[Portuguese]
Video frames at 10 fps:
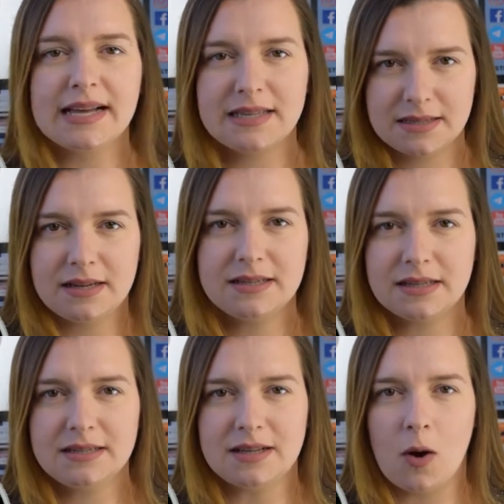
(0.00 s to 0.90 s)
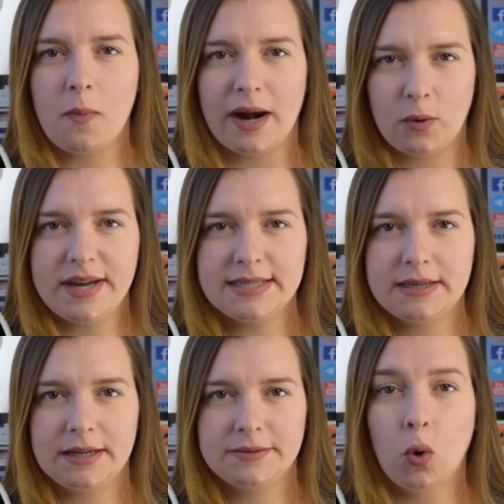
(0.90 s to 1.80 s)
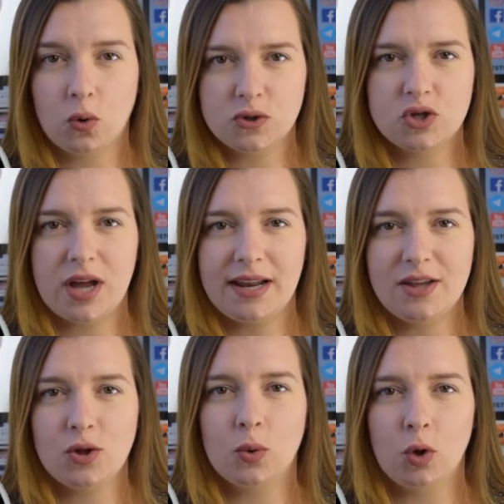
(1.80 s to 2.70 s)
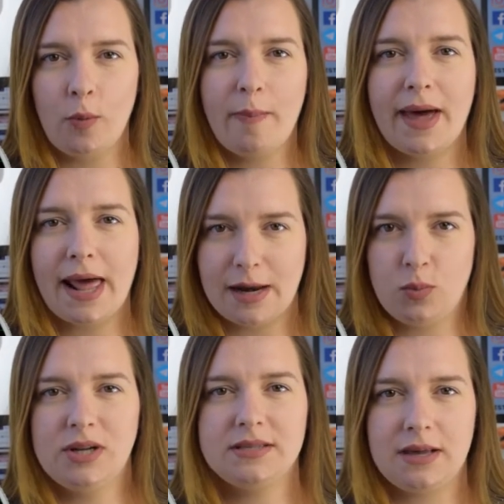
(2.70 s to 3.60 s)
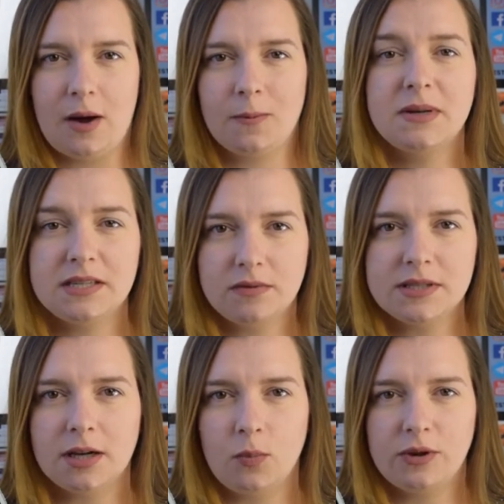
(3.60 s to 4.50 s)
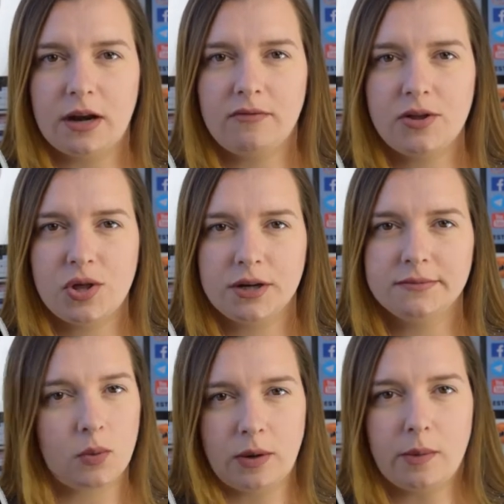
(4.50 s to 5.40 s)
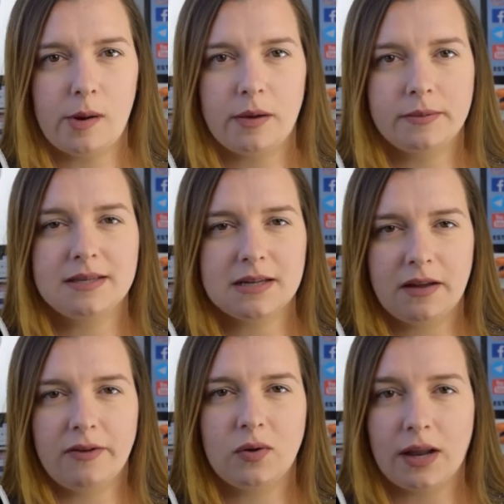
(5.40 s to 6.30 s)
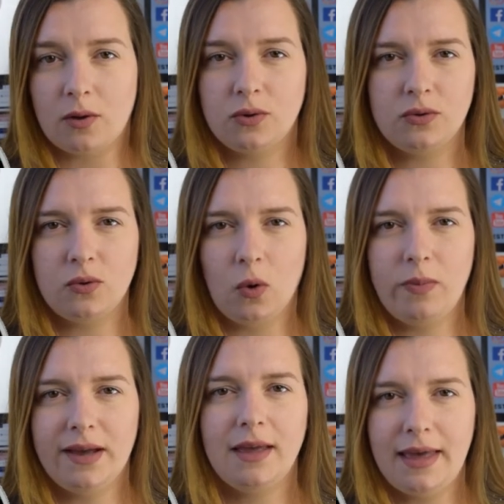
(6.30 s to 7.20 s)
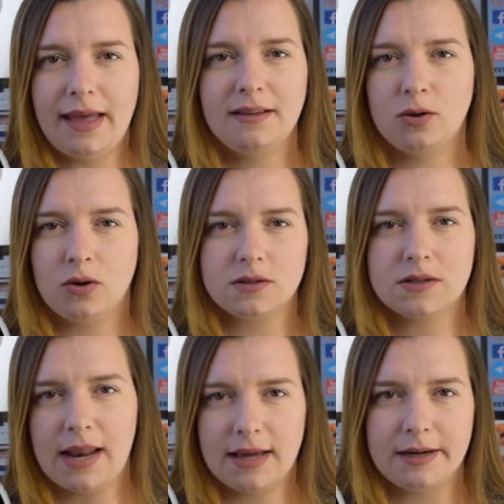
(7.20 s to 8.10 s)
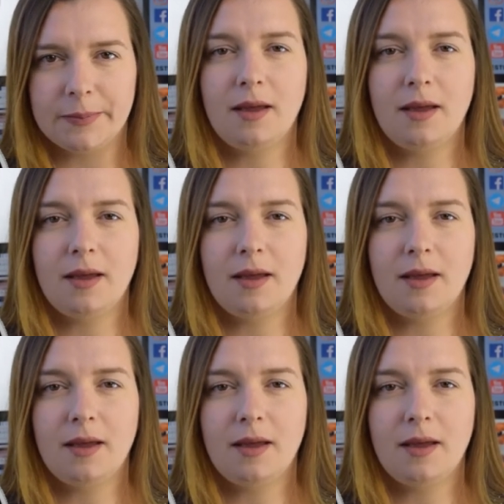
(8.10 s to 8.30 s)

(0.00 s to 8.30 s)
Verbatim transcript: Acesse a descrição para conhecer o curso de Elite e o Clube para a Área Policial. Mas se você não puder investir, não tem problema. Se inscreva no canal do YouTube e entre no nosso Telegram.